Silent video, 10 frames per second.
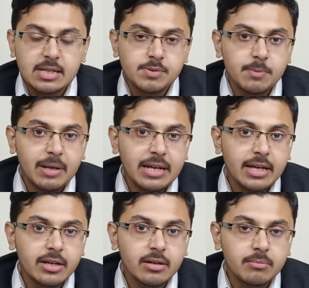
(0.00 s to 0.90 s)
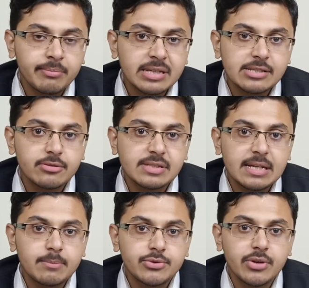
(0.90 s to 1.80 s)
सबसे पहले एक
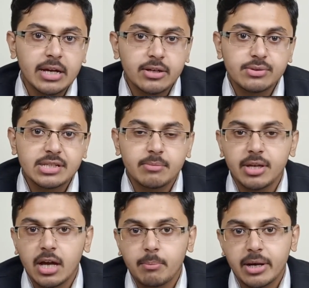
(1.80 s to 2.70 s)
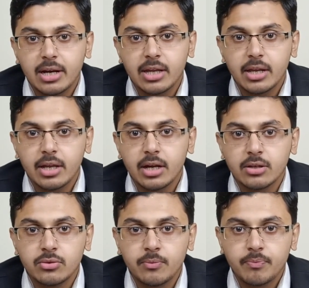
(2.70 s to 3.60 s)
मिसकनसेप्ट जो है उससे मैं यहाँ पर क्लियर
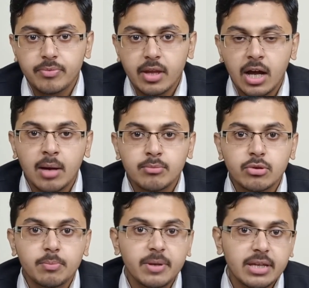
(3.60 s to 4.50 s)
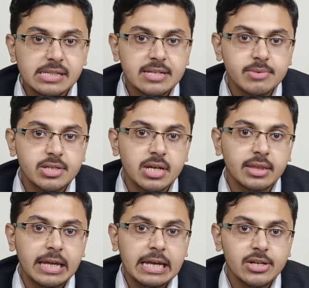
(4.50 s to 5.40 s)
करा दूँ आमतौर पर यह समझा
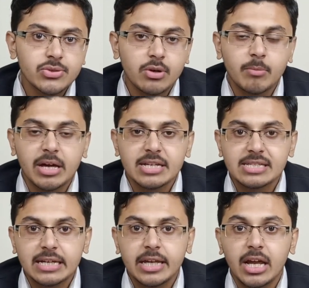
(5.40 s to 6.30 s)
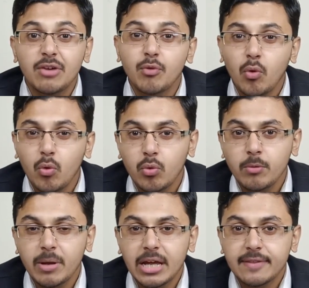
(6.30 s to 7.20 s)
जाता है कि जो हमारा जिगर है वो
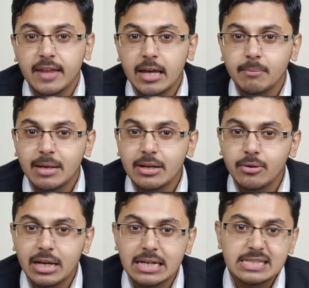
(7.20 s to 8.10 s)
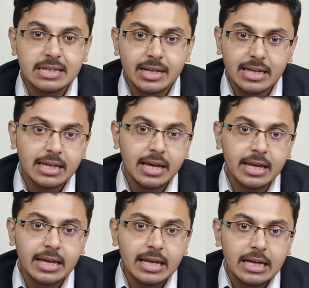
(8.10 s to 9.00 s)
खून बनाता है बिल्कुल ऐसा नहीं है
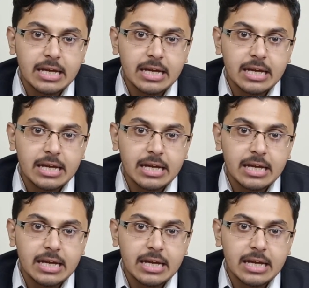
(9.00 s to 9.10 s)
